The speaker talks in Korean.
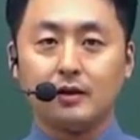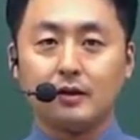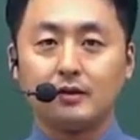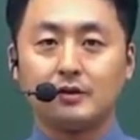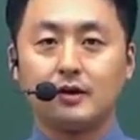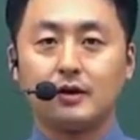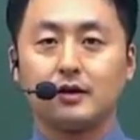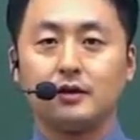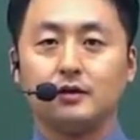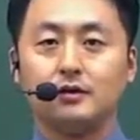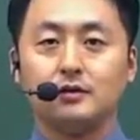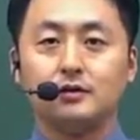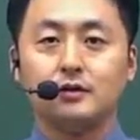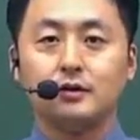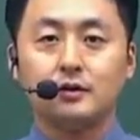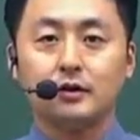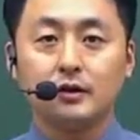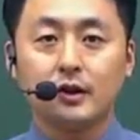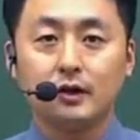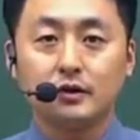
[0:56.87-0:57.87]
자,
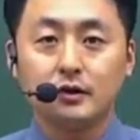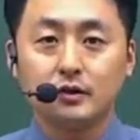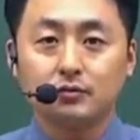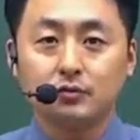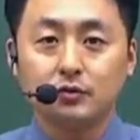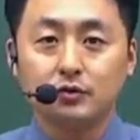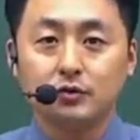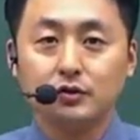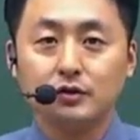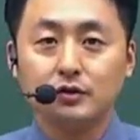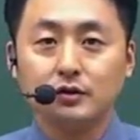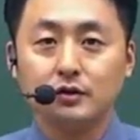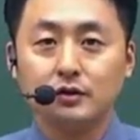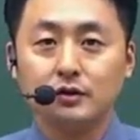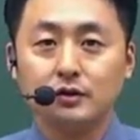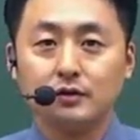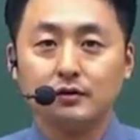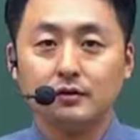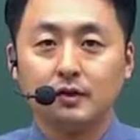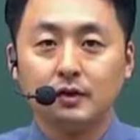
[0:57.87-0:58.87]
여기 계시는
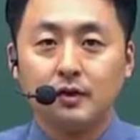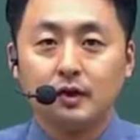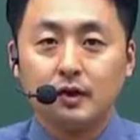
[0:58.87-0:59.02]
분들은